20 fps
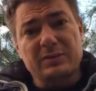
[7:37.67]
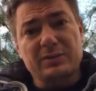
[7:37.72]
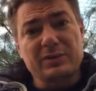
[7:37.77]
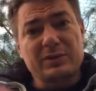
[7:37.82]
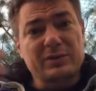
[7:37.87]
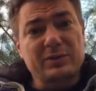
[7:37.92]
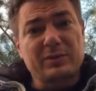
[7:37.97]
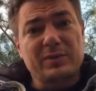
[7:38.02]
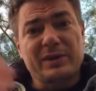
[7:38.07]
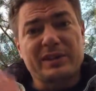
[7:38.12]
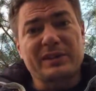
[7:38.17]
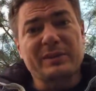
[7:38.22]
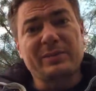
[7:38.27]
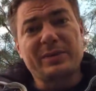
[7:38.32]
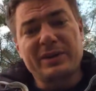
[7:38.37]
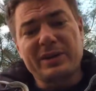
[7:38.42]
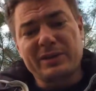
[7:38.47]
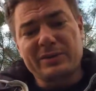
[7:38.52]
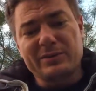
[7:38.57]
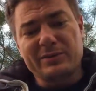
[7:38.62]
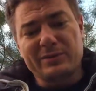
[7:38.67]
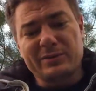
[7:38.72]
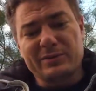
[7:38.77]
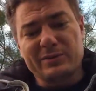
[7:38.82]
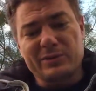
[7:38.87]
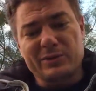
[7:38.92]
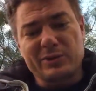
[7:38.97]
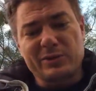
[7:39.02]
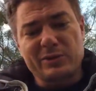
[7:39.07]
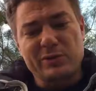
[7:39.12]
вот эту бродобрейную
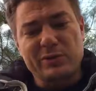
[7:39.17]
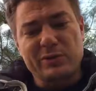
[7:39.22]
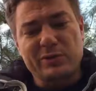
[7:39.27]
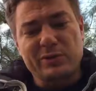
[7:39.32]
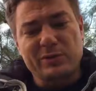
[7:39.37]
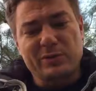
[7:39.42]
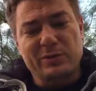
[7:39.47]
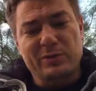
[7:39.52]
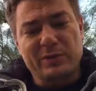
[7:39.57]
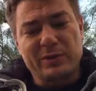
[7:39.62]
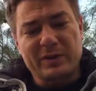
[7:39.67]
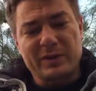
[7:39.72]
мужской клуб,